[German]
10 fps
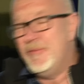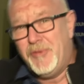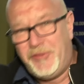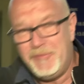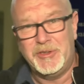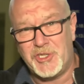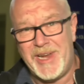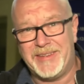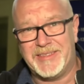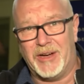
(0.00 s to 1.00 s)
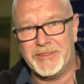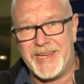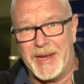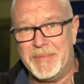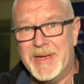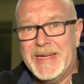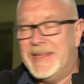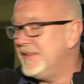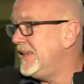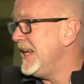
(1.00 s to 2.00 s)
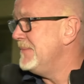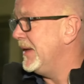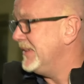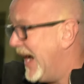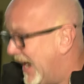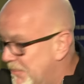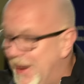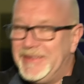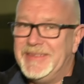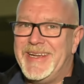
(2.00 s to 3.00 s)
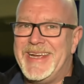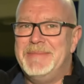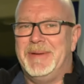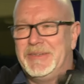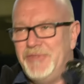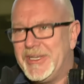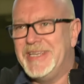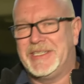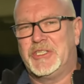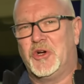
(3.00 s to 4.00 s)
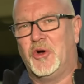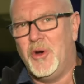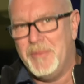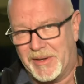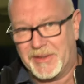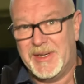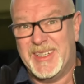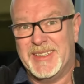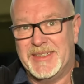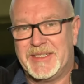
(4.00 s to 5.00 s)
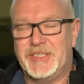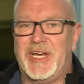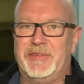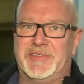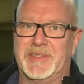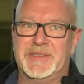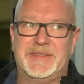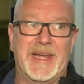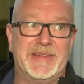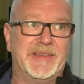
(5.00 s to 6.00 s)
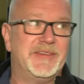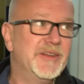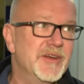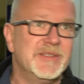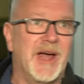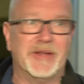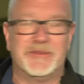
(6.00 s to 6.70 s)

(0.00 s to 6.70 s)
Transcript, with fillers: wovon wir schon längst ausgehen, dass hier jemand arbeitet, der eben wirklich krumme Geschäfte tätigt, in irgendeiner